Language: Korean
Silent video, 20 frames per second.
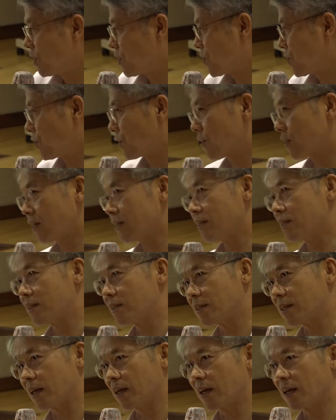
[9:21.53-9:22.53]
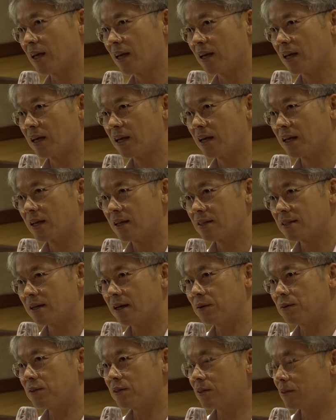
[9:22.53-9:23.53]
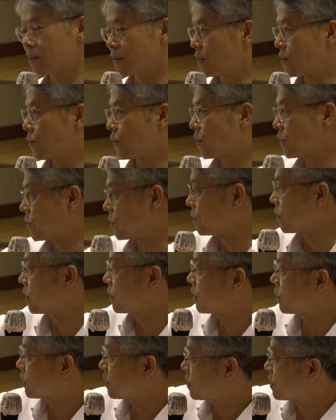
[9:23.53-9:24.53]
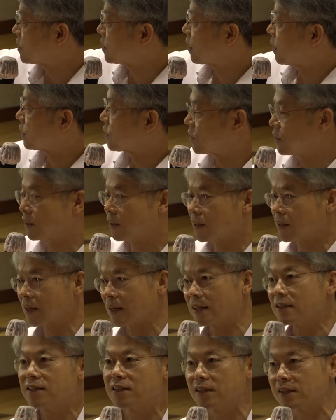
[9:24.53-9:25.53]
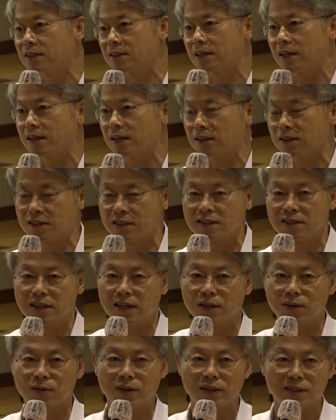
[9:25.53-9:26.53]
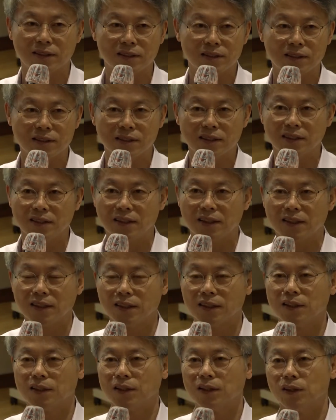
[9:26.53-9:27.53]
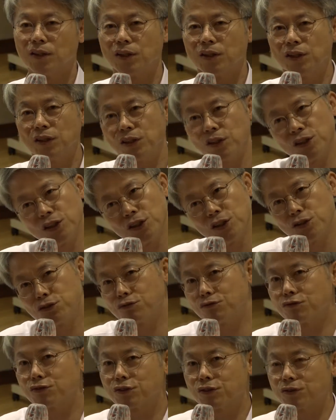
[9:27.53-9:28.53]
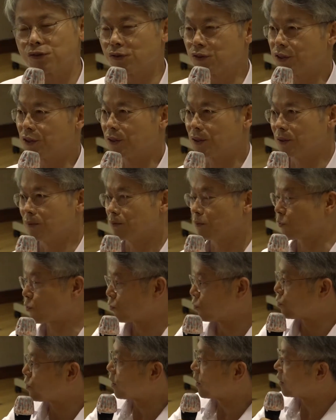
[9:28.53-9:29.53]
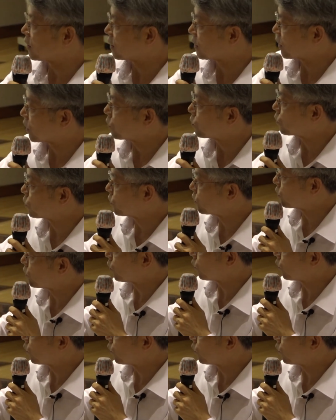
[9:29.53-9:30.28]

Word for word: 지역 간 지체 사회적 지체와 지역 지체, 지역 간 지체라, 지체라고 하는 것이 이중적으로 지금 규정하는 게 오늘,